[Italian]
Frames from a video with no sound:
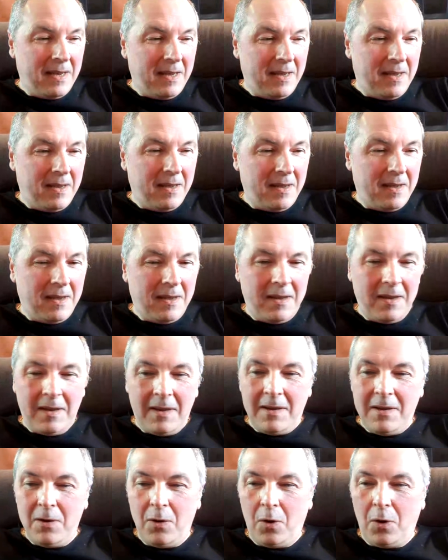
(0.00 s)
eh,
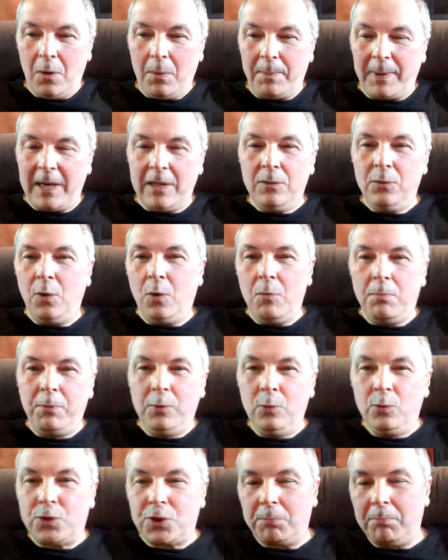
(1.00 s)
io prendo un
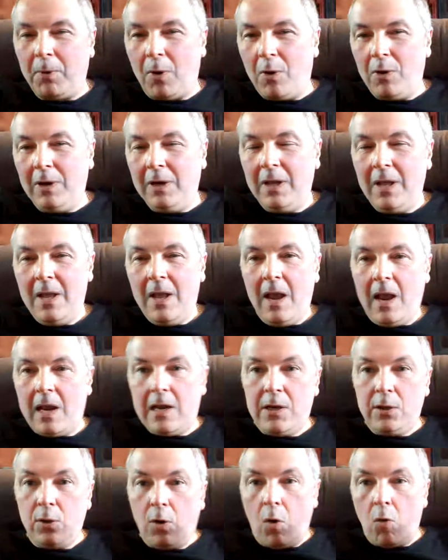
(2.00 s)
punch ball e
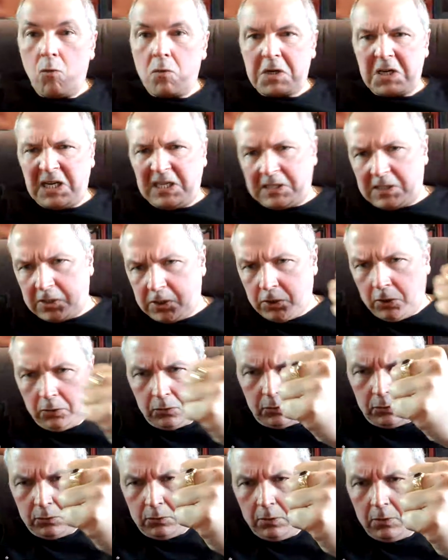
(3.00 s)
gli do un
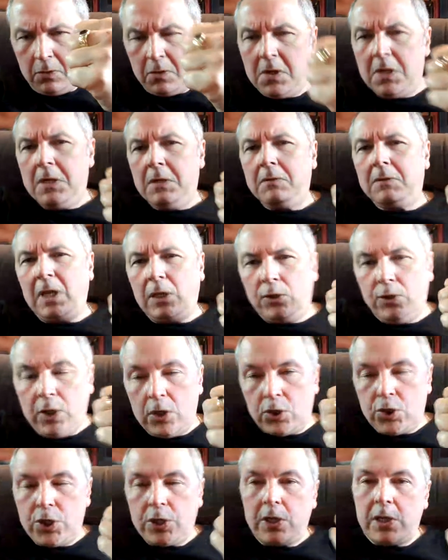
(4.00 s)
cazzotto da
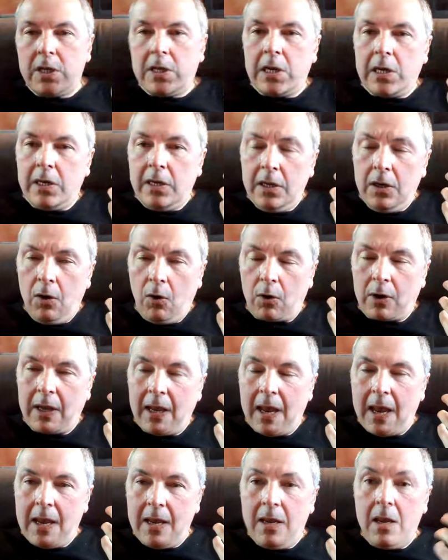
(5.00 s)
10 kg,
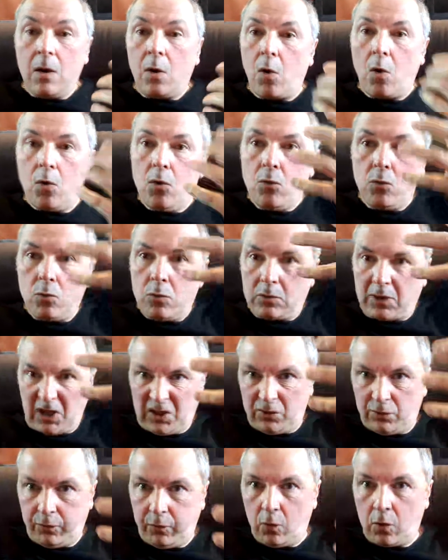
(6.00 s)
ok? Con un
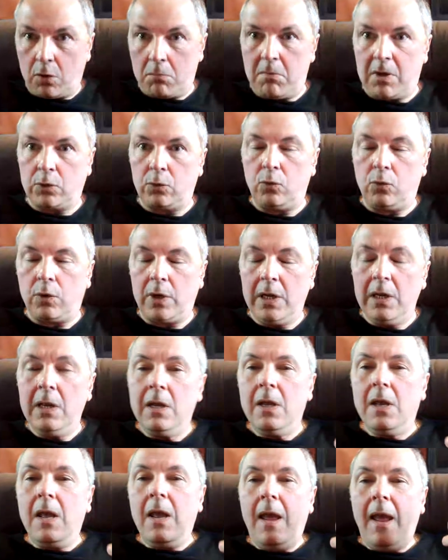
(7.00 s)
trasformatore
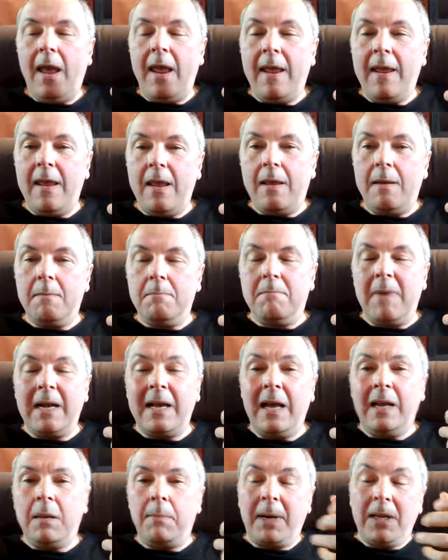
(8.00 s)
e
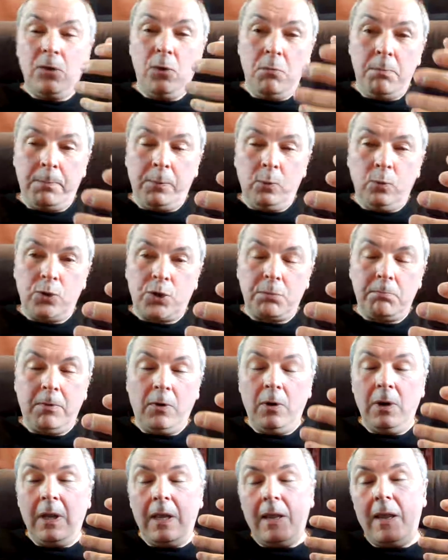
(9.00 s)
magari prendo un punch
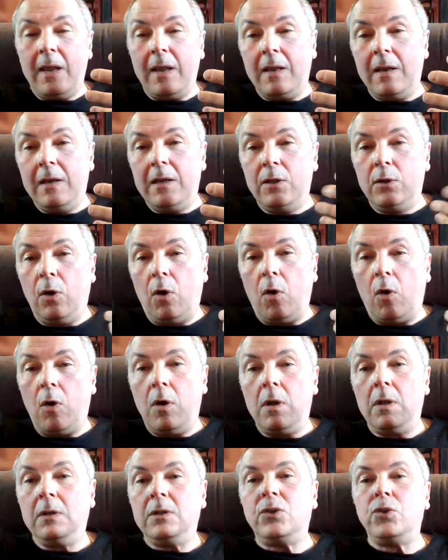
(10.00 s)
ball e gli
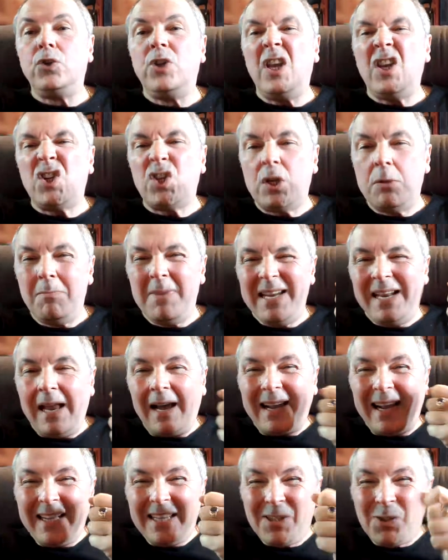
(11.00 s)
do 10.000
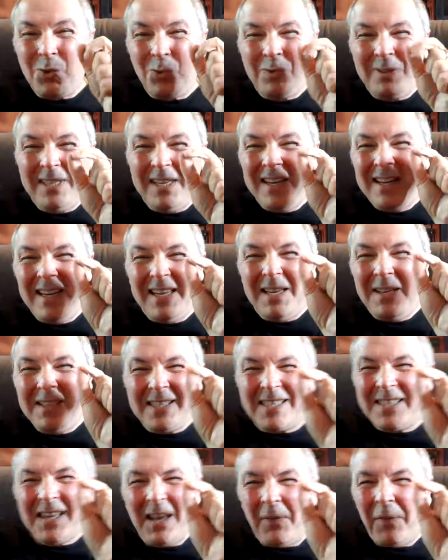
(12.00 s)
cazzottini,
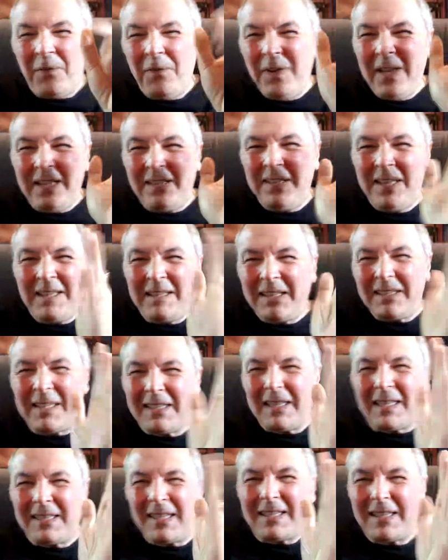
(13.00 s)
schiaffetti, ta ta
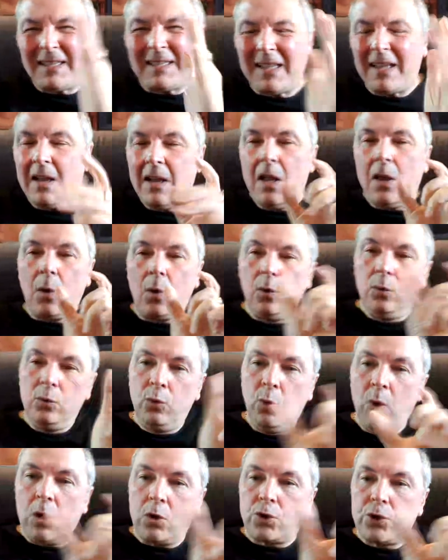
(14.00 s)
ta ta ta, ta con
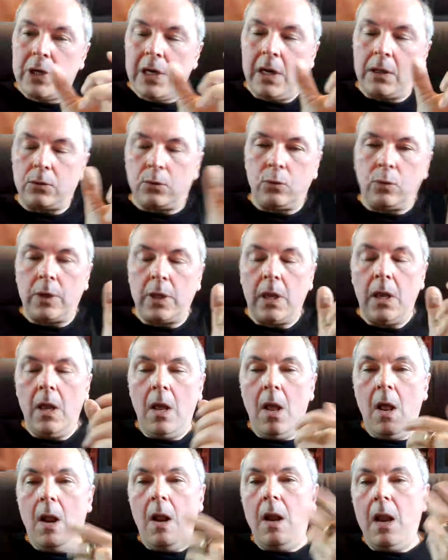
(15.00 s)
due oscillatori.
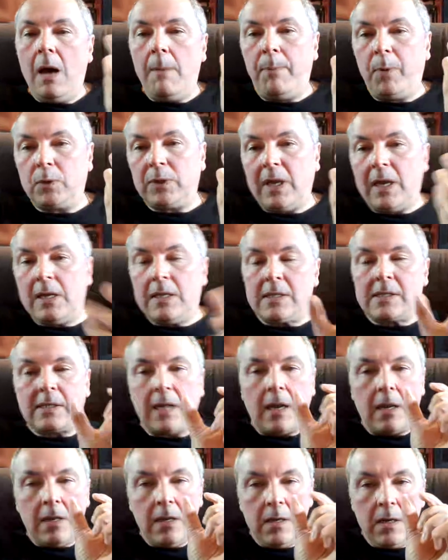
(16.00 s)
La
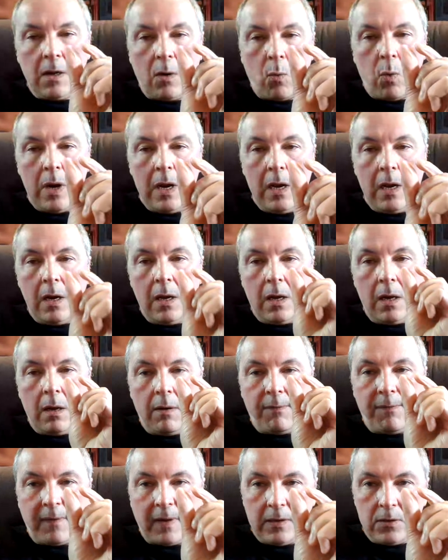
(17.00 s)
potenza in quel
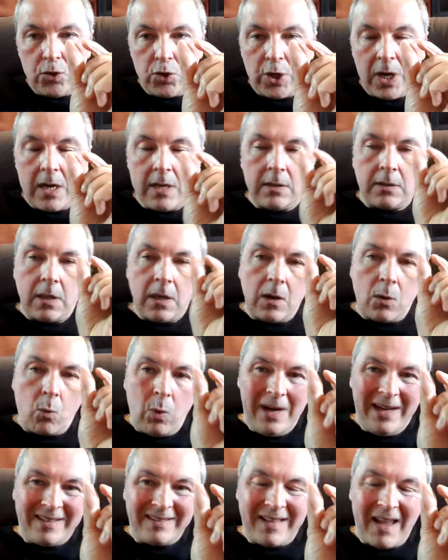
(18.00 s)
frangente, in
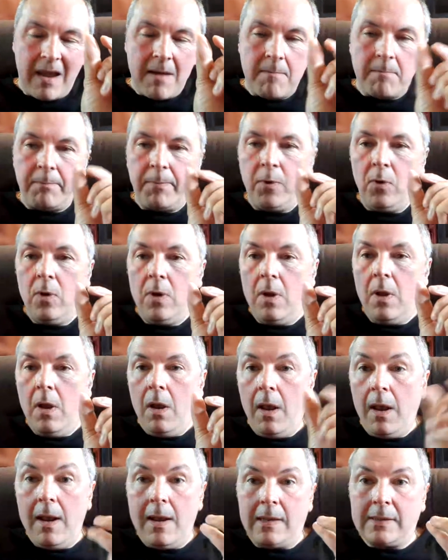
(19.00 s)
quel tempo,
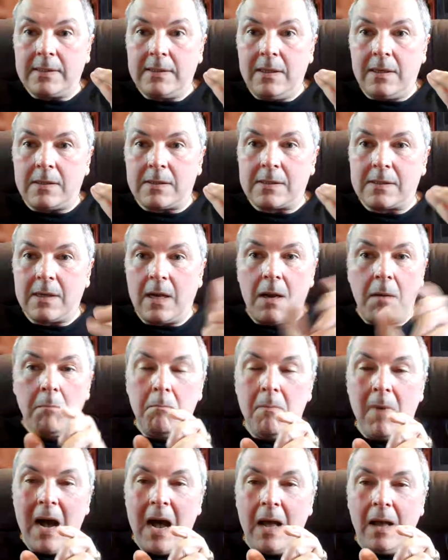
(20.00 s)
è la stessa,
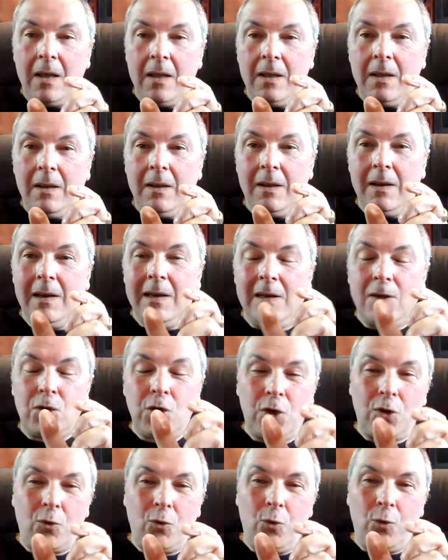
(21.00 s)
ma il
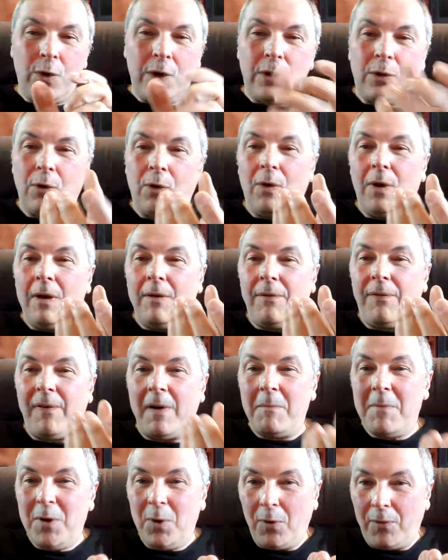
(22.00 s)
circuito fa
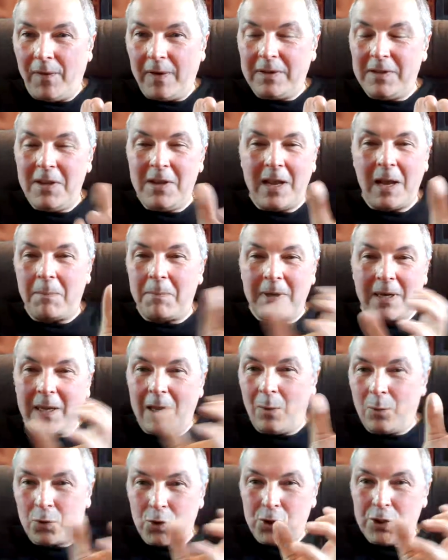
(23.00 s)
meno fatica perché
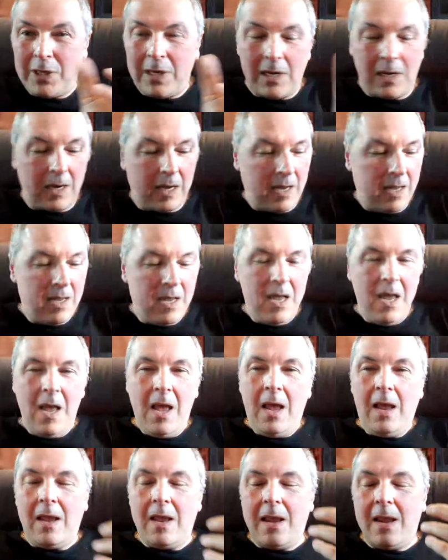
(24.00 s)
oscilla.
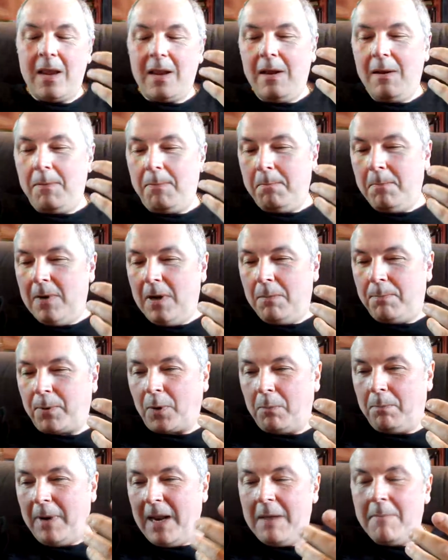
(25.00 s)
E il, il
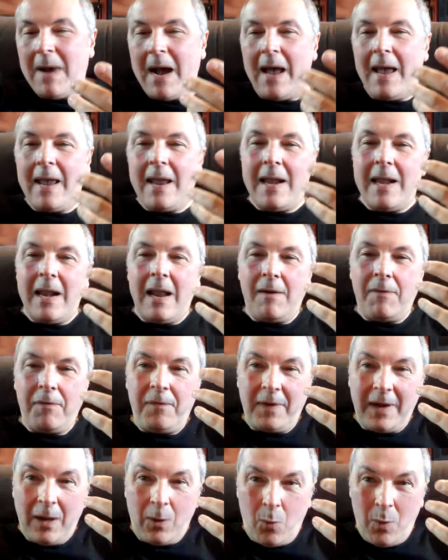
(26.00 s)
problema è la
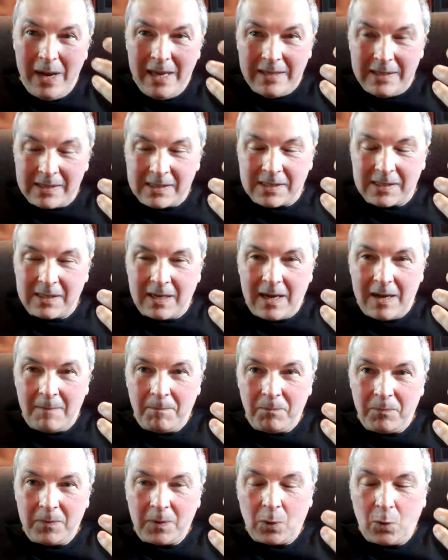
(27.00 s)
frequenza
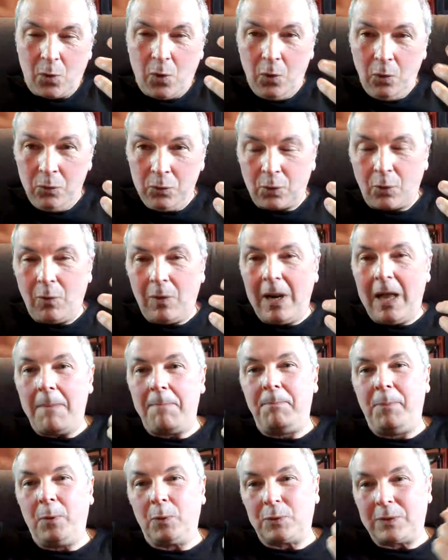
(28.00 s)
contro
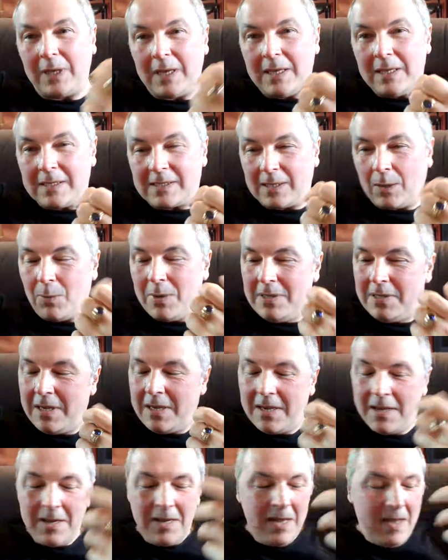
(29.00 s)
la potenza,
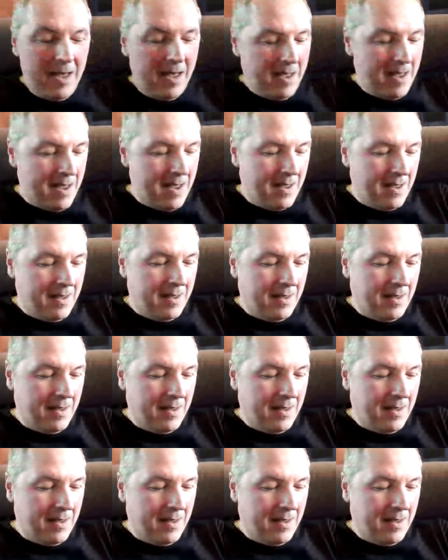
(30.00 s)
quindi è,